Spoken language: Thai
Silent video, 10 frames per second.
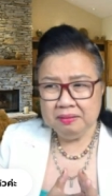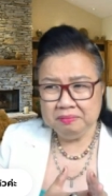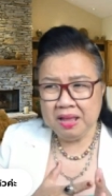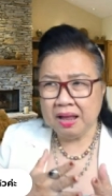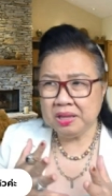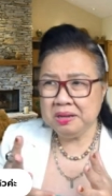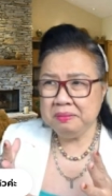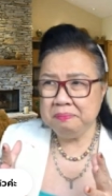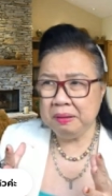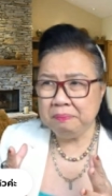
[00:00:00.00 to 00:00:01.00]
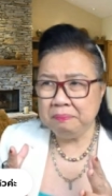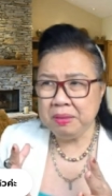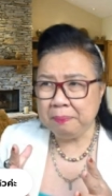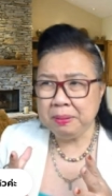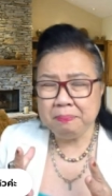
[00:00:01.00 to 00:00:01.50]
อยากซื้อแบบอ
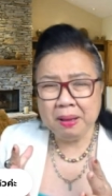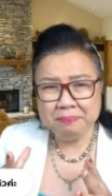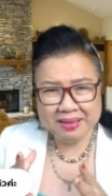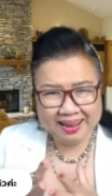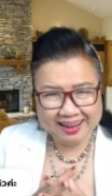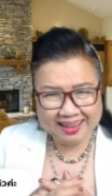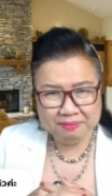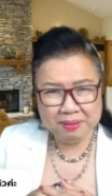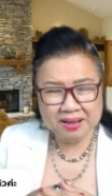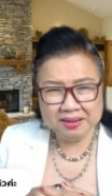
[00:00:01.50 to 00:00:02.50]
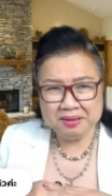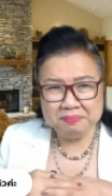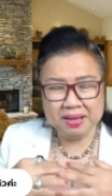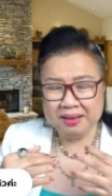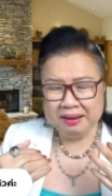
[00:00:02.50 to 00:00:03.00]
ยากพี่ปามีอะไรบ้างอะที่
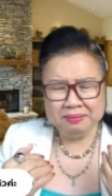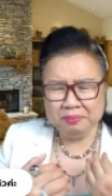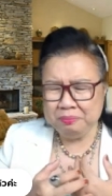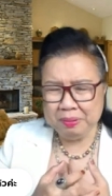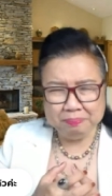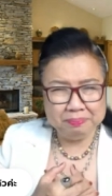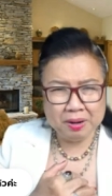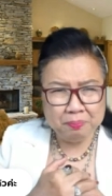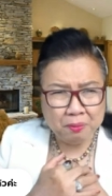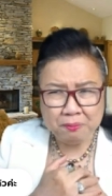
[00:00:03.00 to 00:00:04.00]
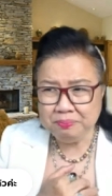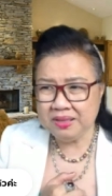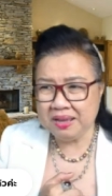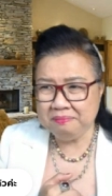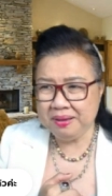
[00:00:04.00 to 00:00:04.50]
มาแบบเราภูมิใจ
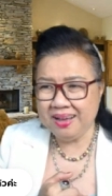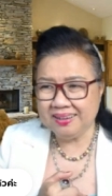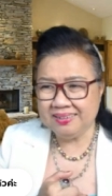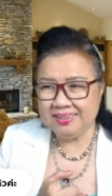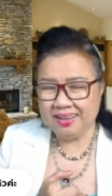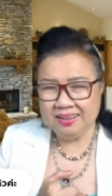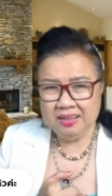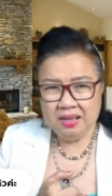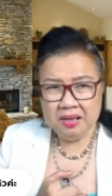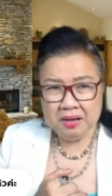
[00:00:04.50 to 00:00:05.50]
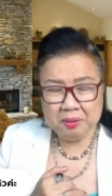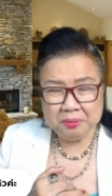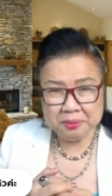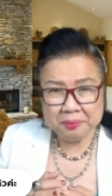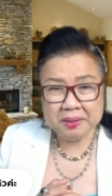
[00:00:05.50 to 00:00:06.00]
มากเลยอ่ะเรา
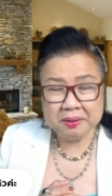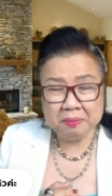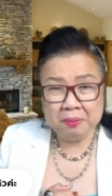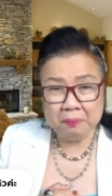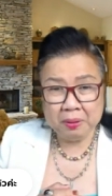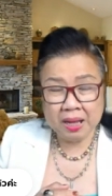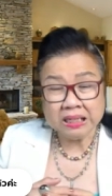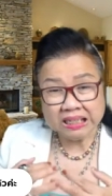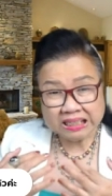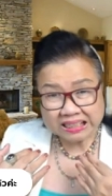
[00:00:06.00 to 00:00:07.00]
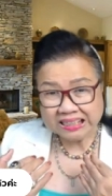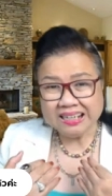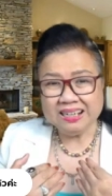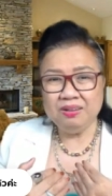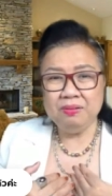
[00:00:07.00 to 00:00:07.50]
รู้สึกก็บอกว่าเนี่ยเชื่อ
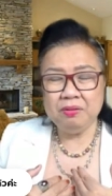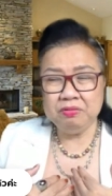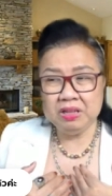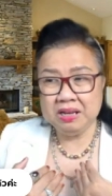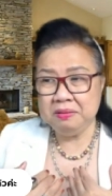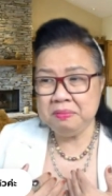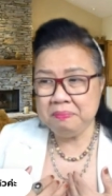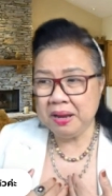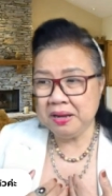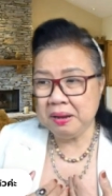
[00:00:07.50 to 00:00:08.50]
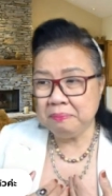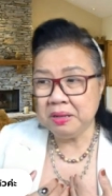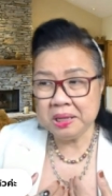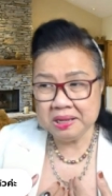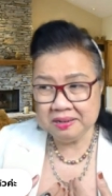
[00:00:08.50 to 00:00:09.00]
เลยว่าสิ่งที่พี่ปาแนะนำคือ
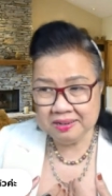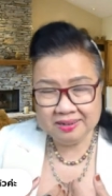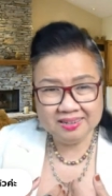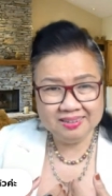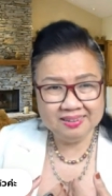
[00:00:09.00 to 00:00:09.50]
สิ่งที่ดี